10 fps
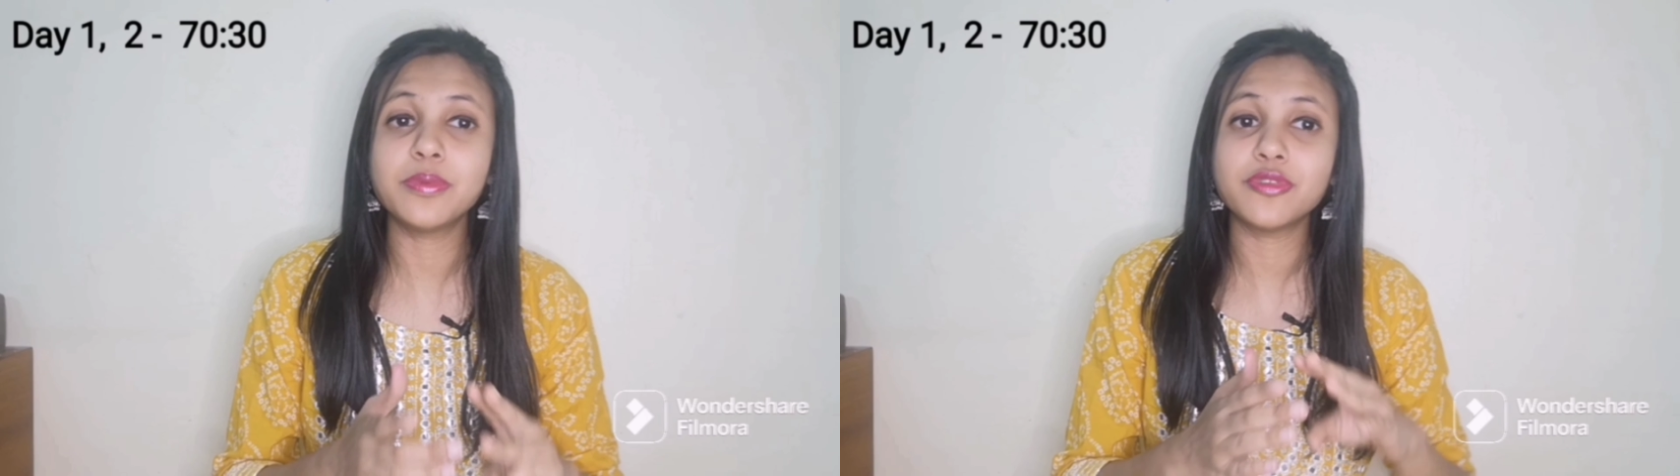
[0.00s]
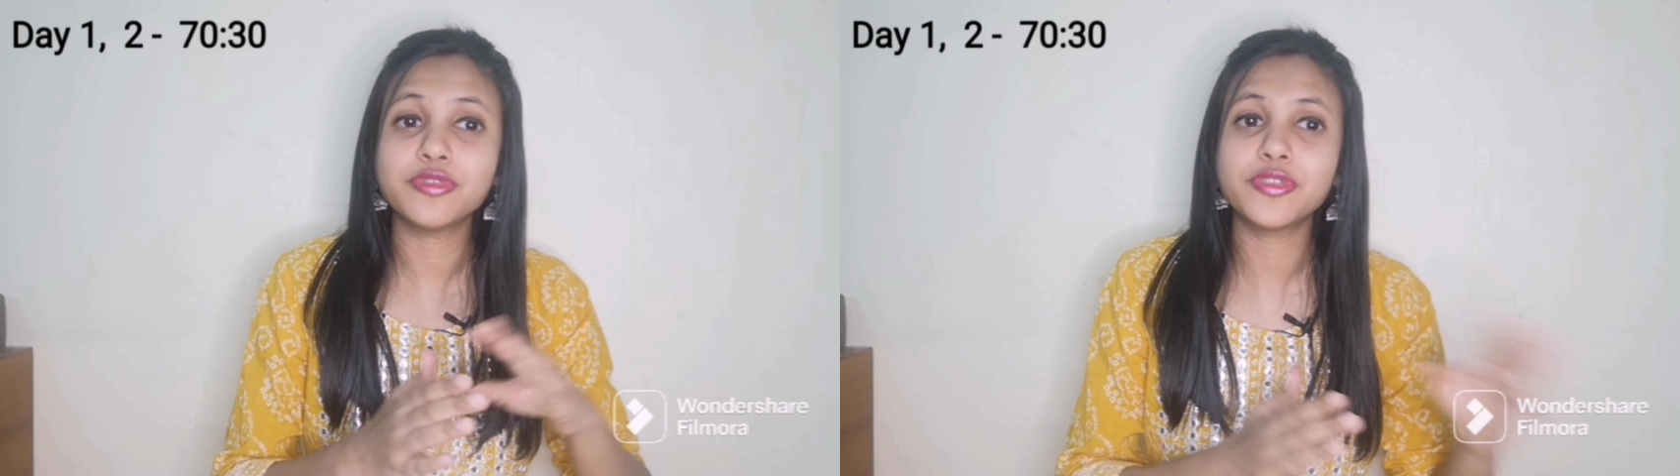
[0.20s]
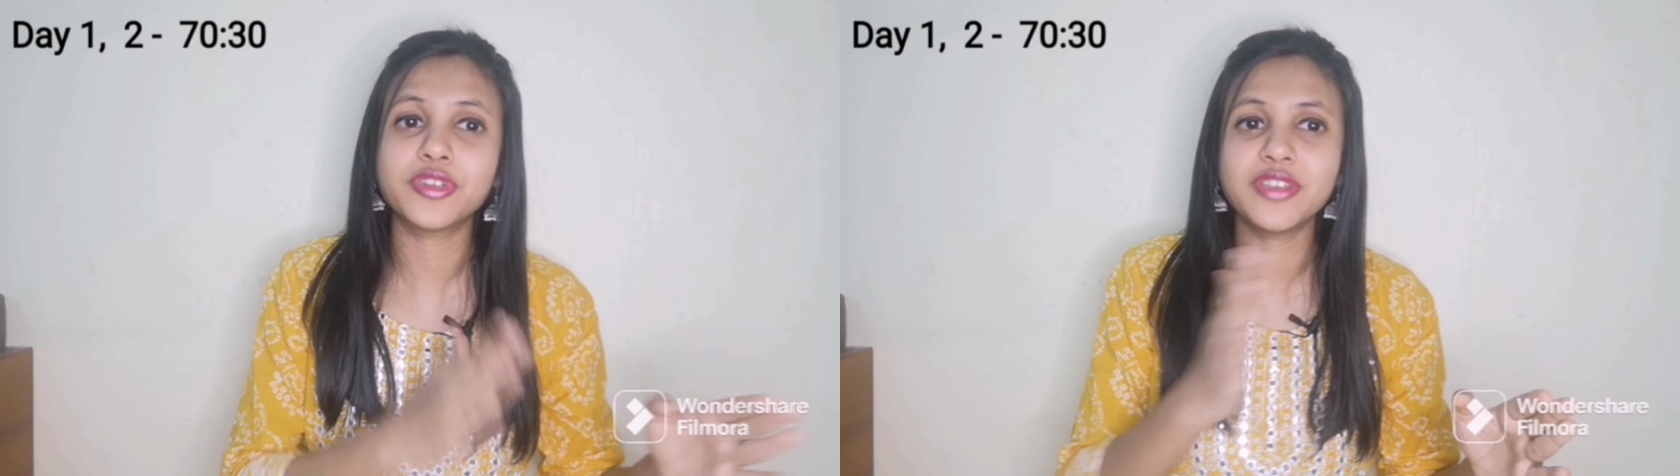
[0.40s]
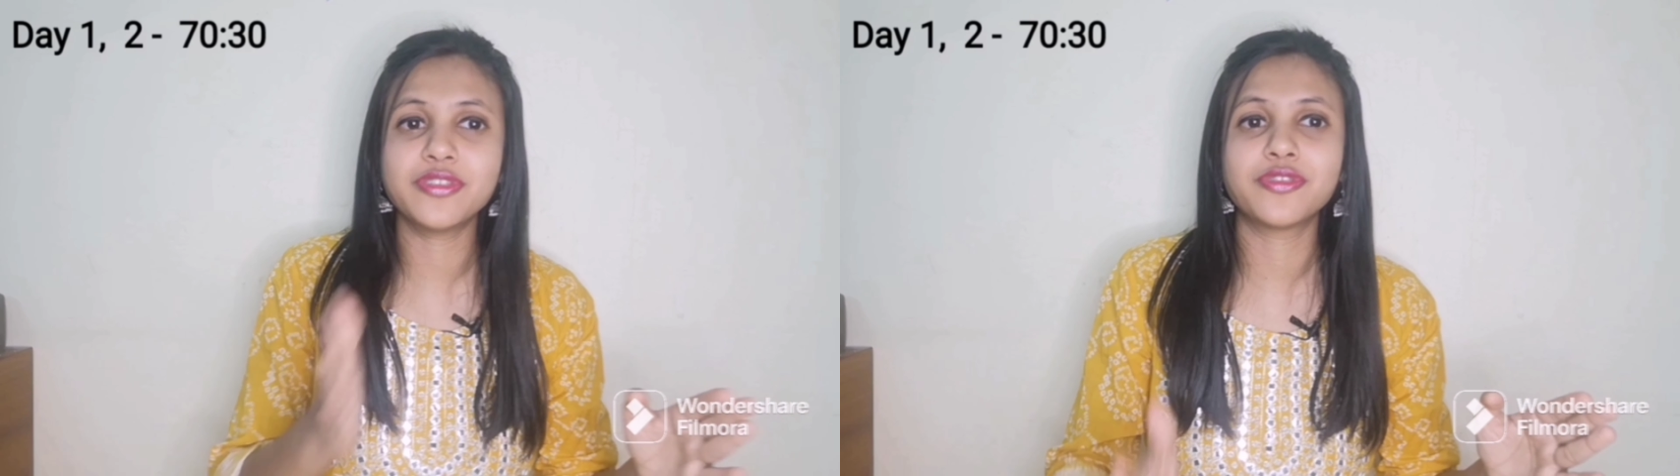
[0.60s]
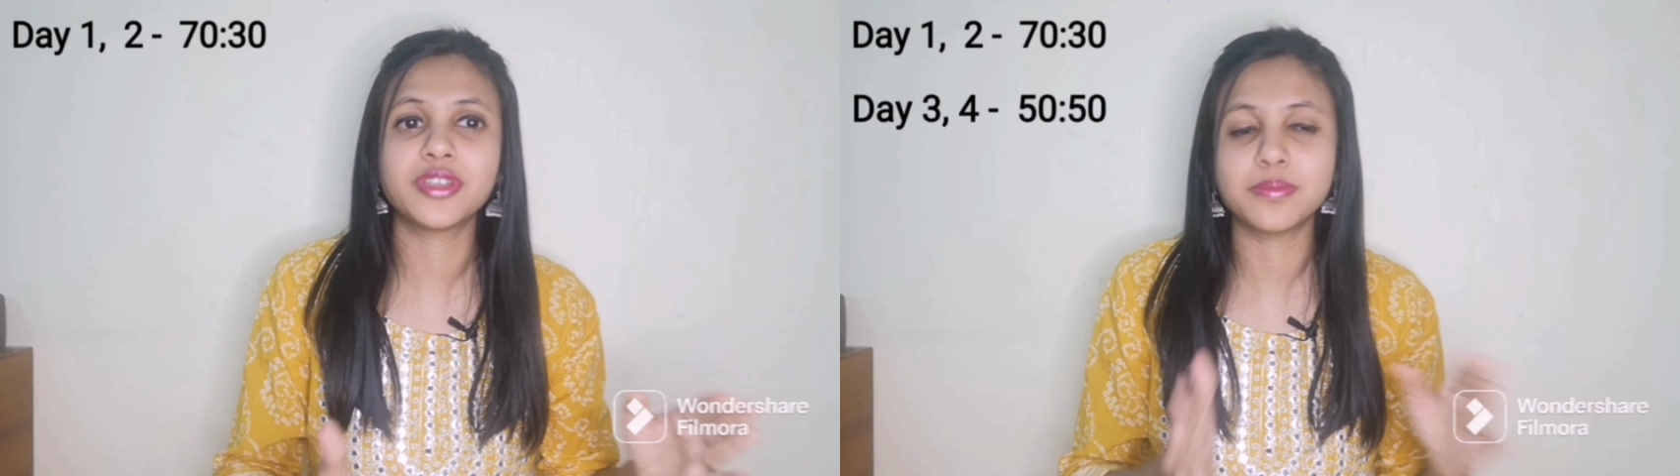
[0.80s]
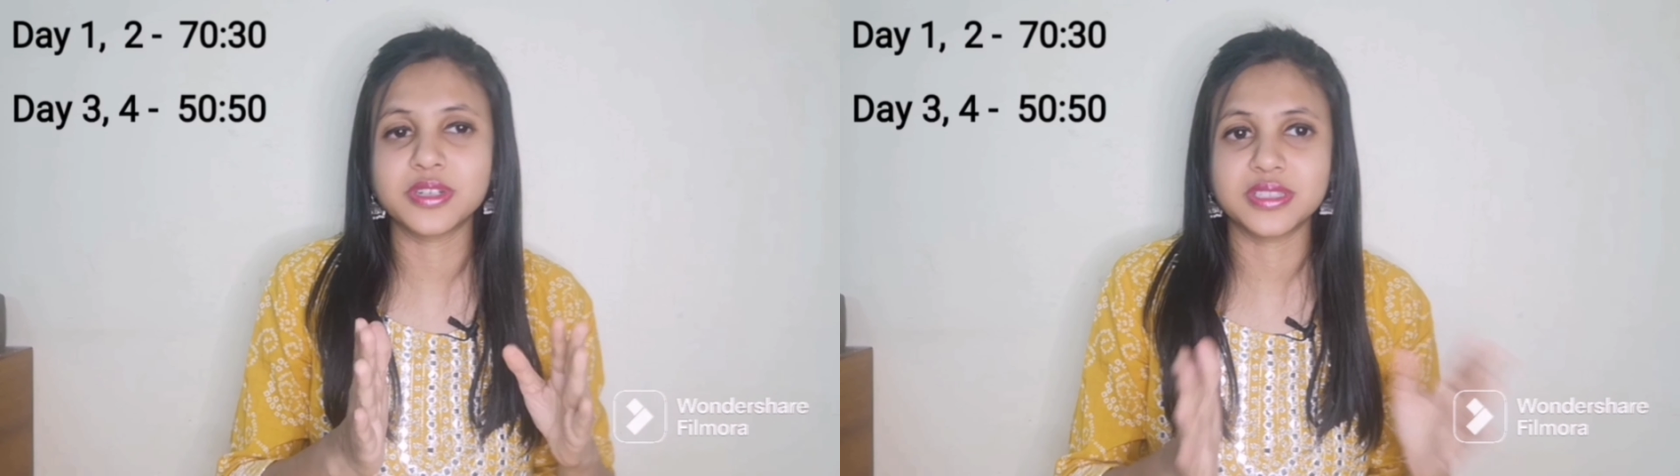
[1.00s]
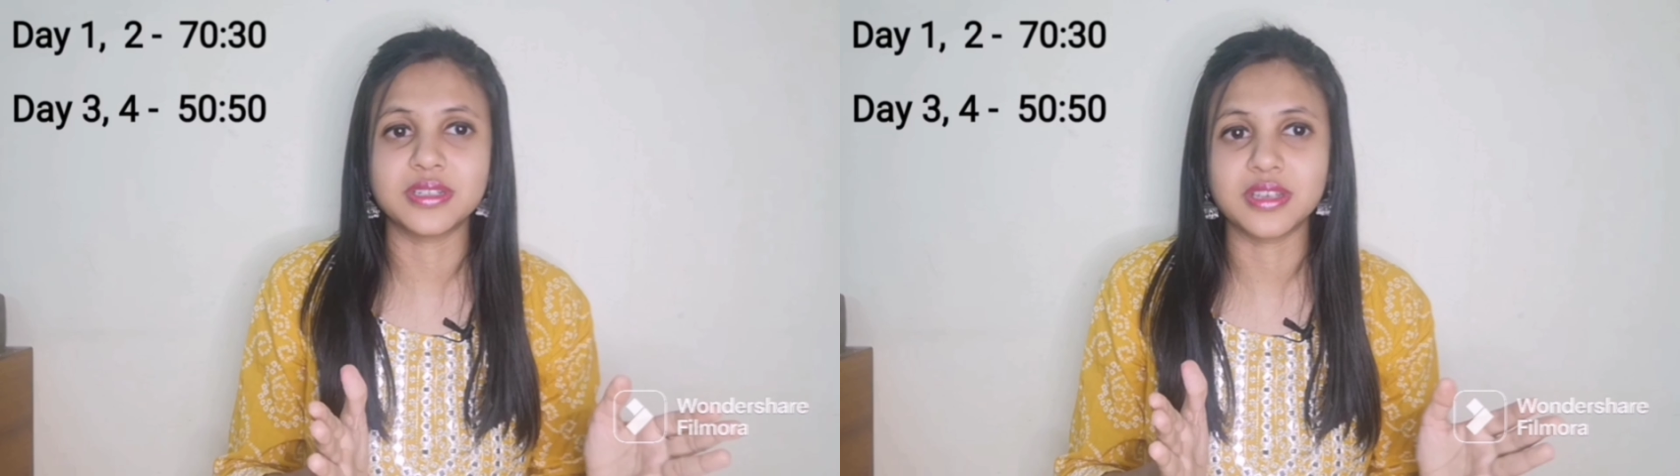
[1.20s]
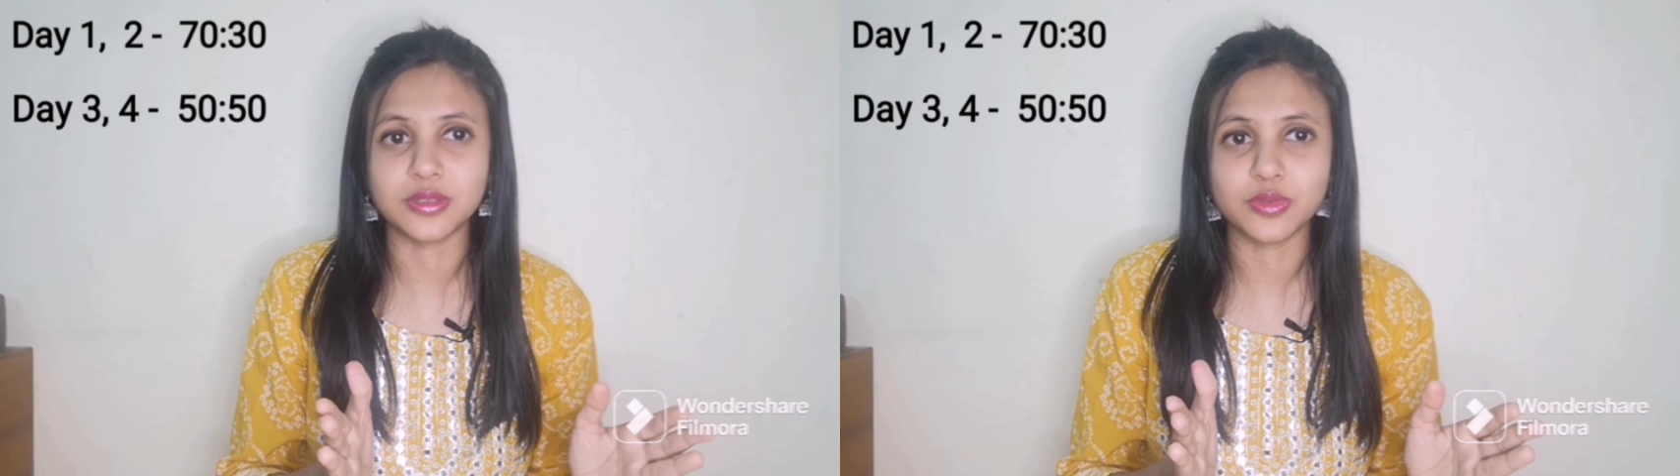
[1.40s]
आप 50 50
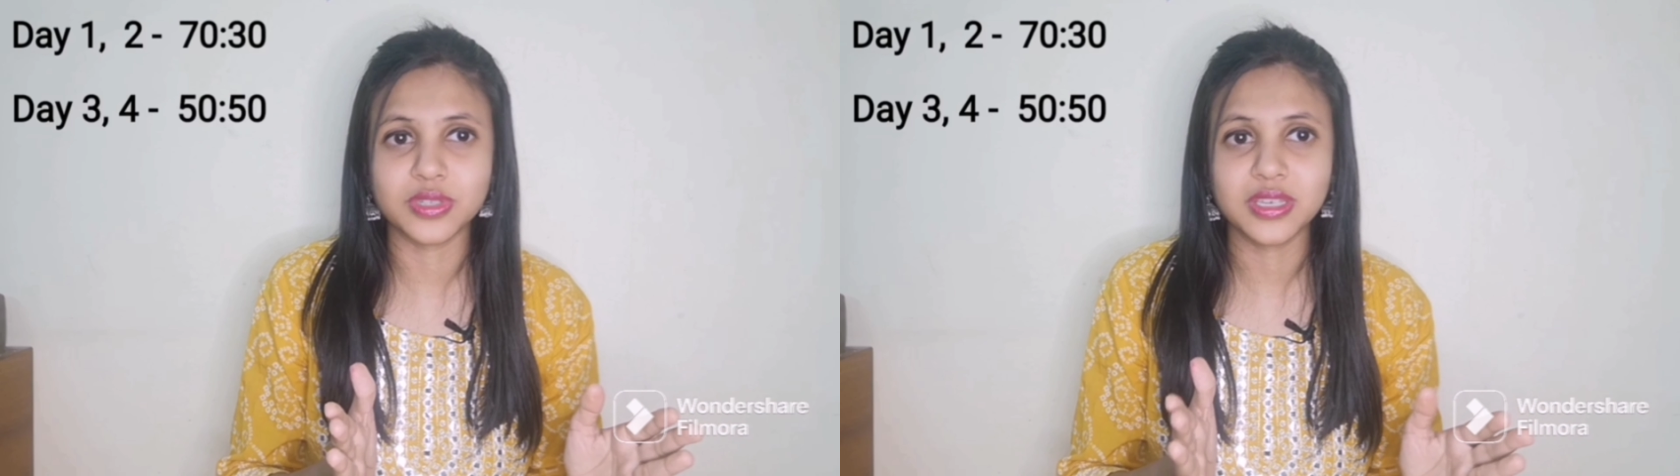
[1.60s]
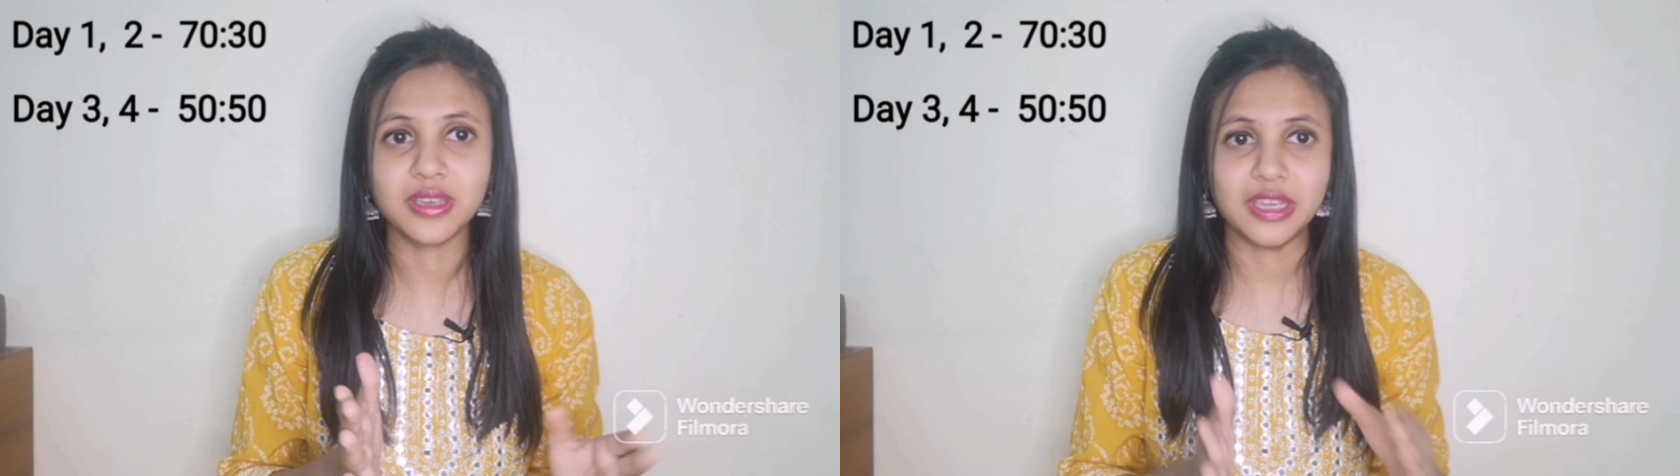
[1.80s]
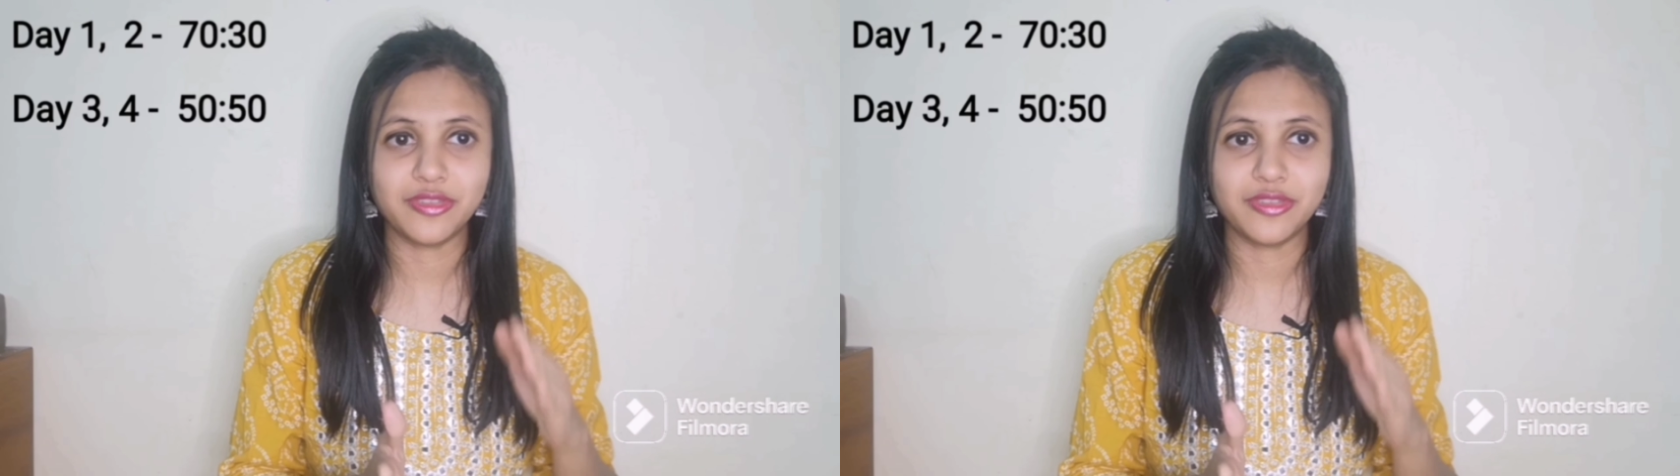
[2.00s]
परसेंट कर दोगे